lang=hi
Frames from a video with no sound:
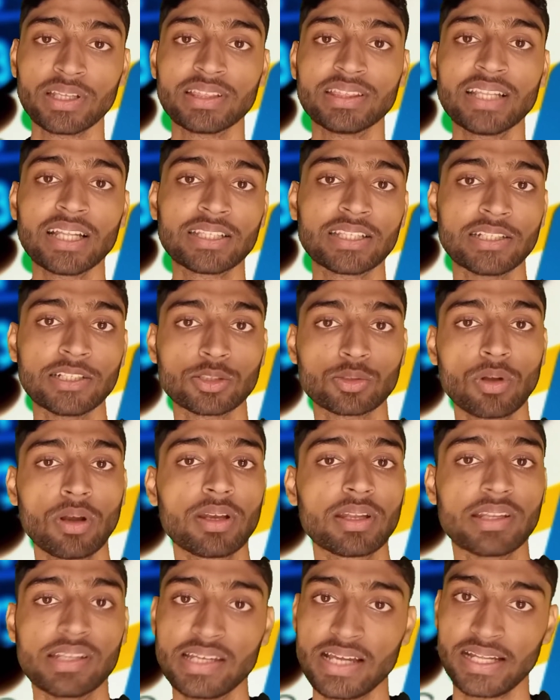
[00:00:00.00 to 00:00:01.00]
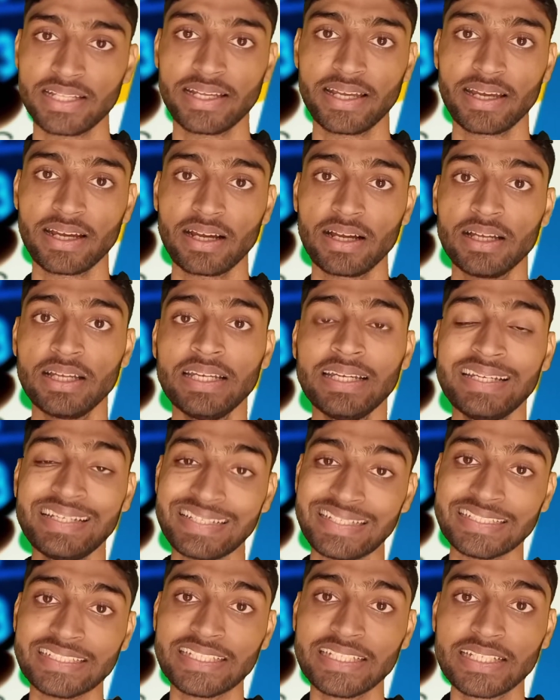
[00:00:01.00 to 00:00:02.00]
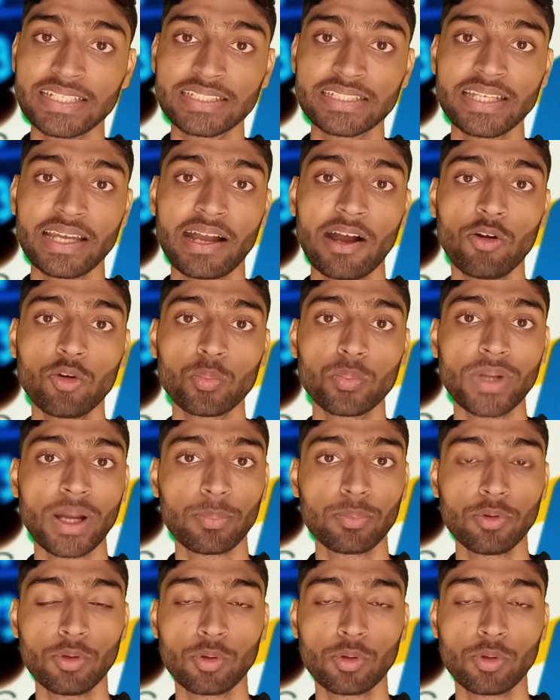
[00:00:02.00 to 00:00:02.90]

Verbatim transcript: कितना थ्रेशोल्ड दिया जाएगा किसी किसी अकाउंट में